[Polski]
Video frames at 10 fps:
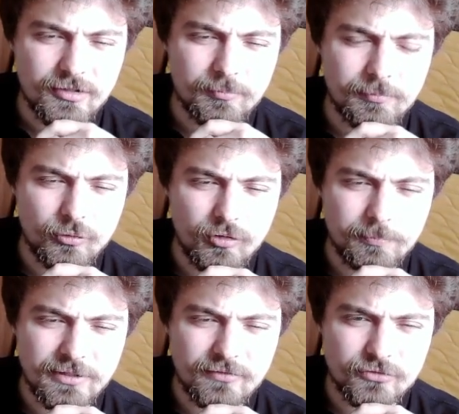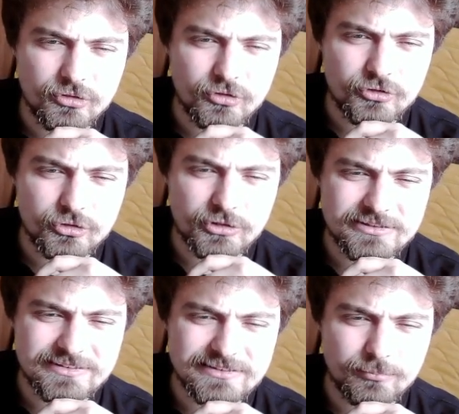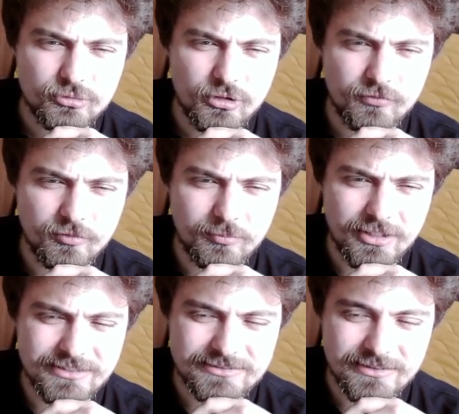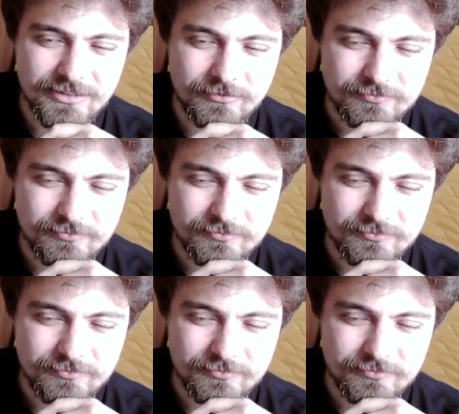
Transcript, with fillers: y, było prawo dotyczące zabudowy miejskiej.